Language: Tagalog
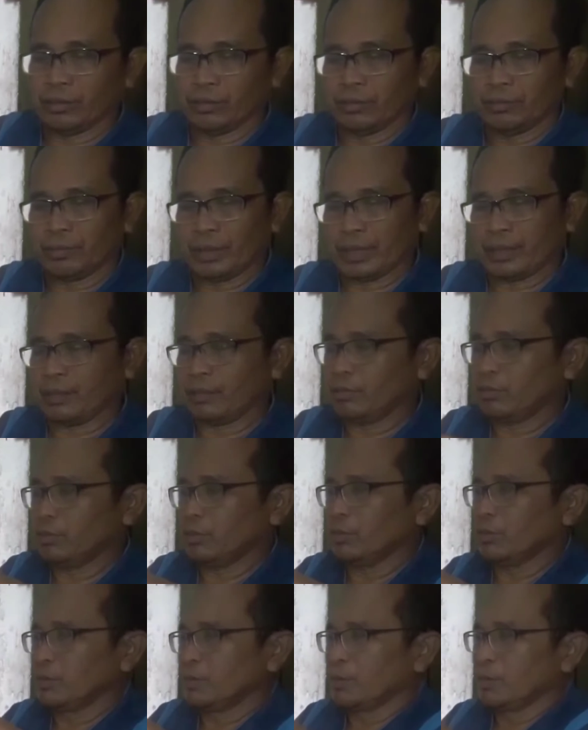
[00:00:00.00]
ano, para
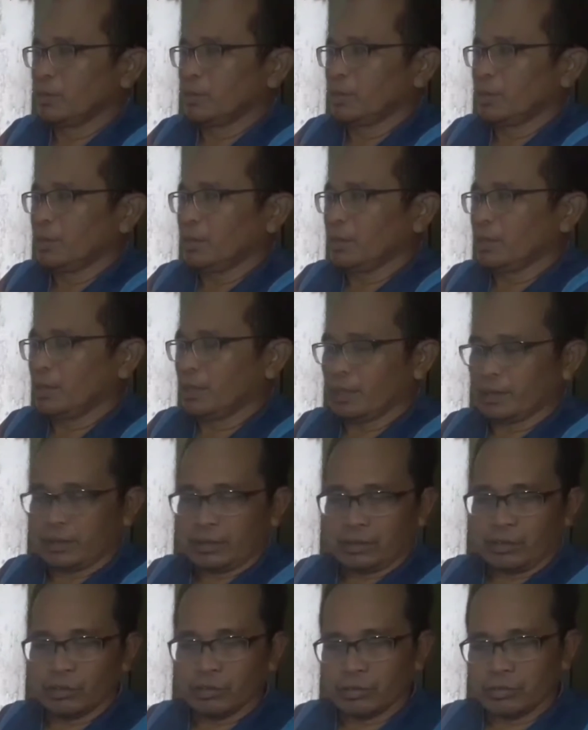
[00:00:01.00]

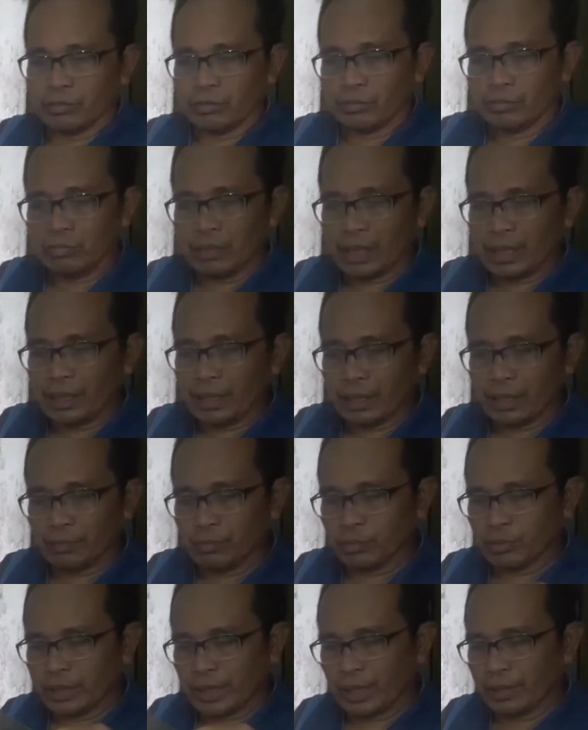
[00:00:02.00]
at kung maglagay
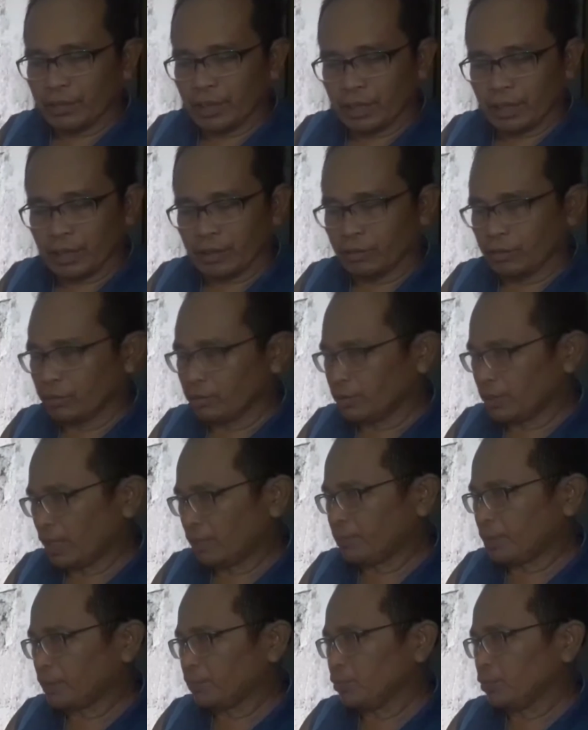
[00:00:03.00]
po tayo ng ano,
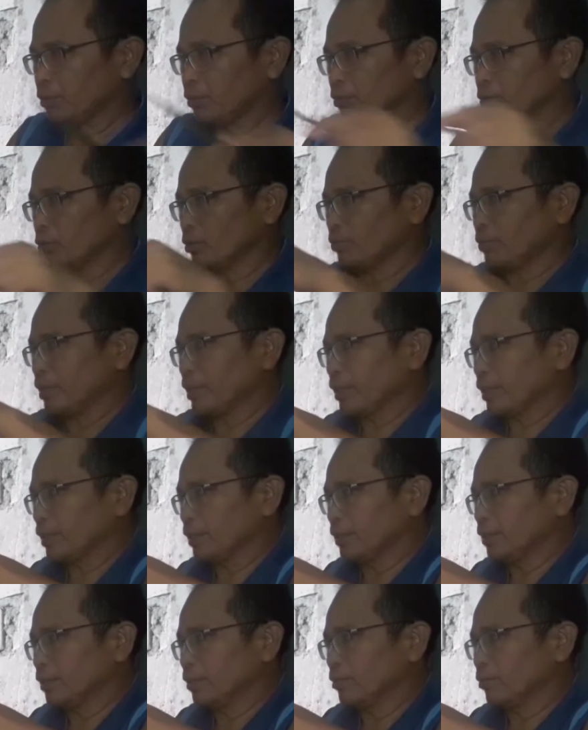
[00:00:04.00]
dapat po yung tubig
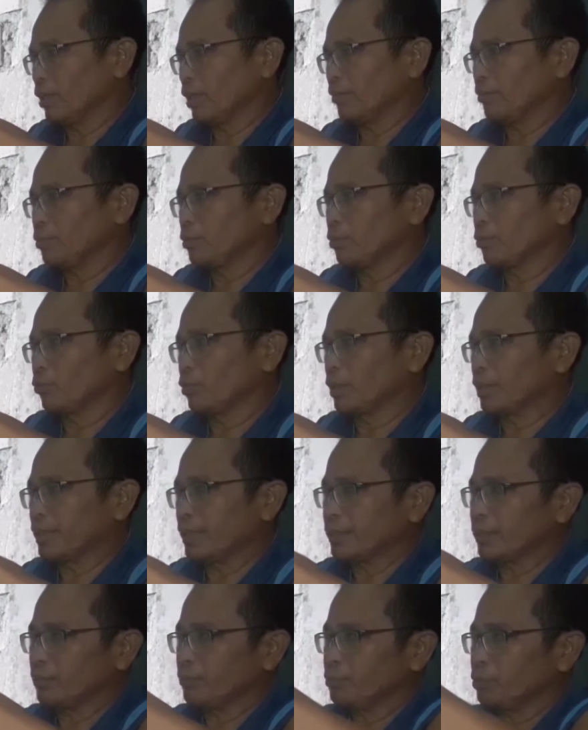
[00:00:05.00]
hanggang dito lang po. Huwag
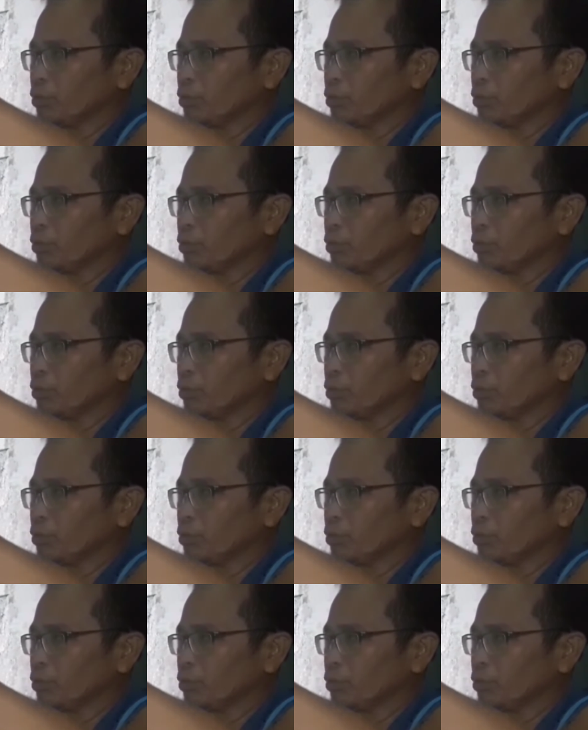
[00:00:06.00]
natin